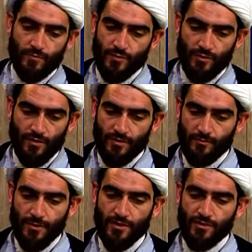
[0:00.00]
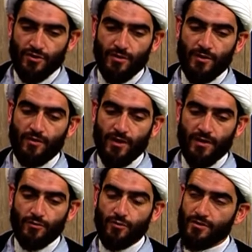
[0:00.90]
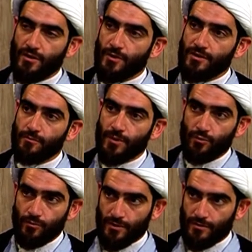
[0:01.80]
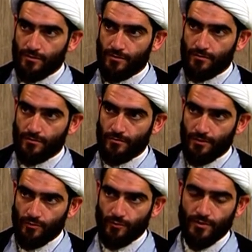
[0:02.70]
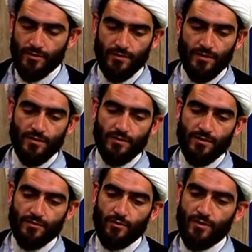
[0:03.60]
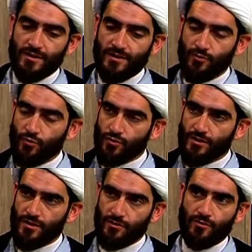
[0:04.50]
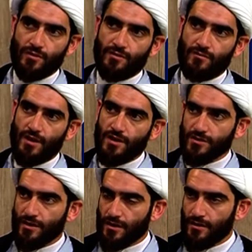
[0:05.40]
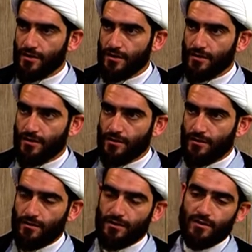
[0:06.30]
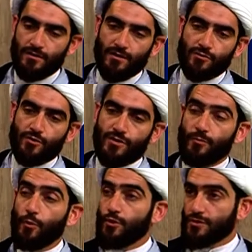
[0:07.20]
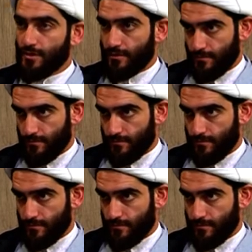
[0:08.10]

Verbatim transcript: Человек, прежде чем говорить, должен об этом подумать. Подумать, насколько это нужно, насколько это важно э, и насколько это можно.